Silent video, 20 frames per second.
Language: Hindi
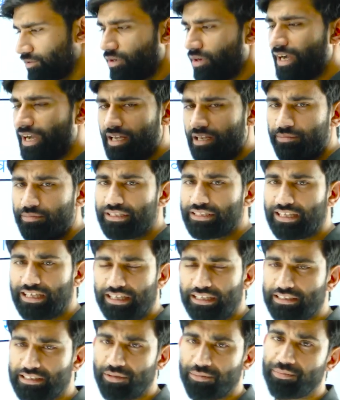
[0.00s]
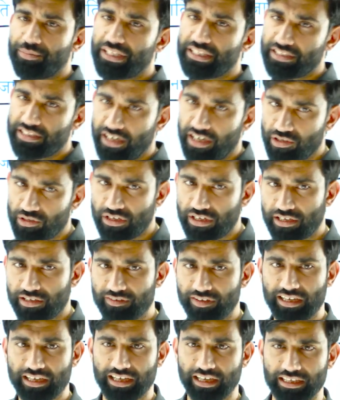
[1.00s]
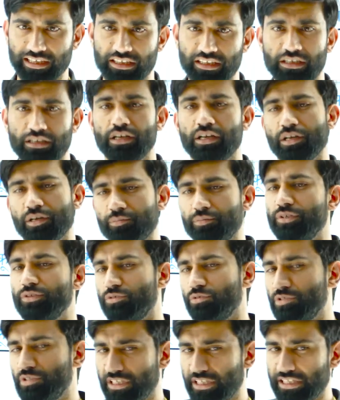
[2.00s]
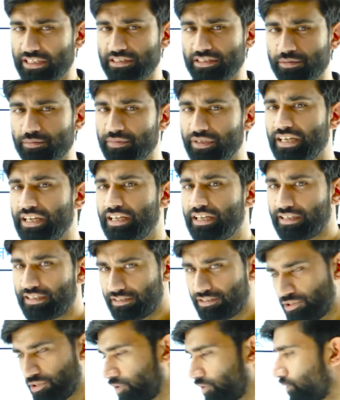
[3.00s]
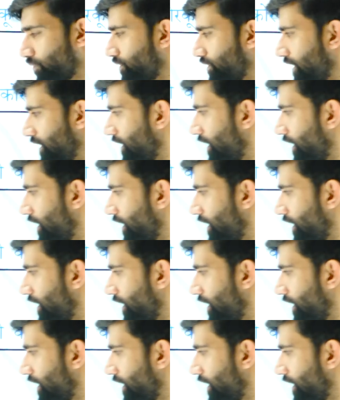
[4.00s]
त्यौहार बताए थे बीदरी और नवाखानी बस उसी के सिमिलर जिरोती